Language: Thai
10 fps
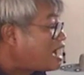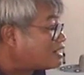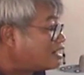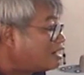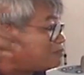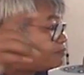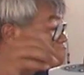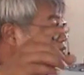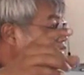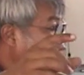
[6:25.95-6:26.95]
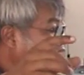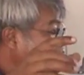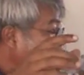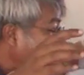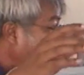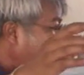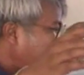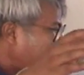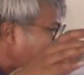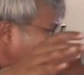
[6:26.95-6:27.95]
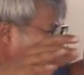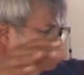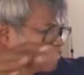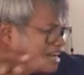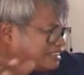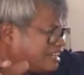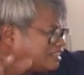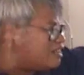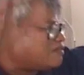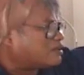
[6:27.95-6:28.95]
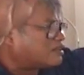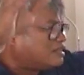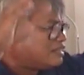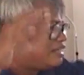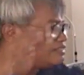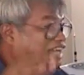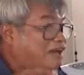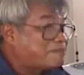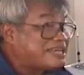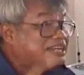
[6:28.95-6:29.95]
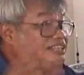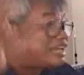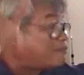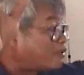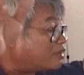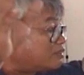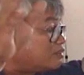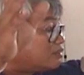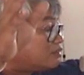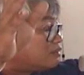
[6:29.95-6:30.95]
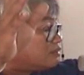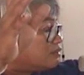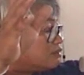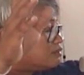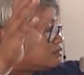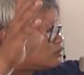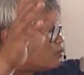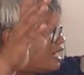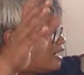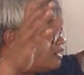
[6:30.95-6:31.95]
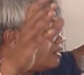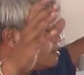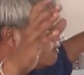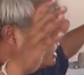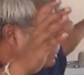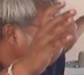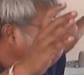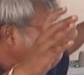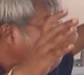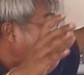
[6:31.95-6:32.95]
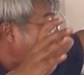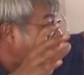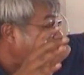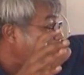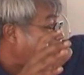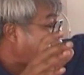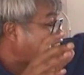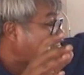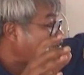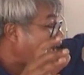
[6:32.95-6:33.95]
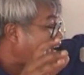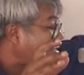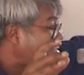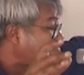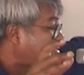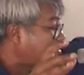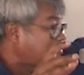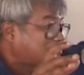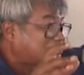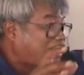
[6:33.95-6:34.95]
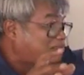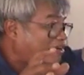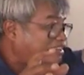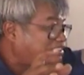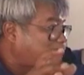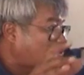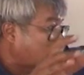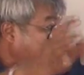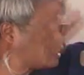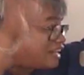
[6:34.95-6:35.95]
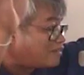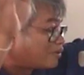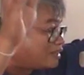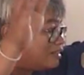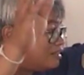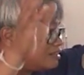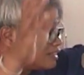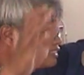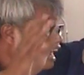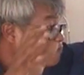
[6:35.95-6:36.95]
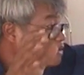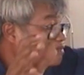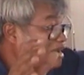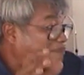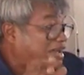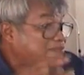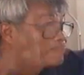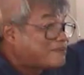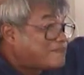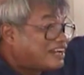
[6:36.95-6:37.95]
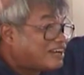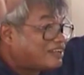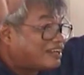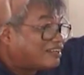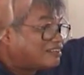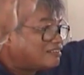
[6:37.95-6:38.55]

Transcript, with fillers: นทางนะครับ ให้เขาไถเขาตัดไม้ทิ้งทั้งหมดอีกสามปีขึ้นเต็มหมดถูกไหมฮะเวลาเขาสร้างทางนี่เขาไม่ปานีต้นไม้เลยใช่ไหมฮะตัดหมดชมชมชมขาตัดหมด แต่สามปีผ่านไปมันพึบเหมือนเดิมเลย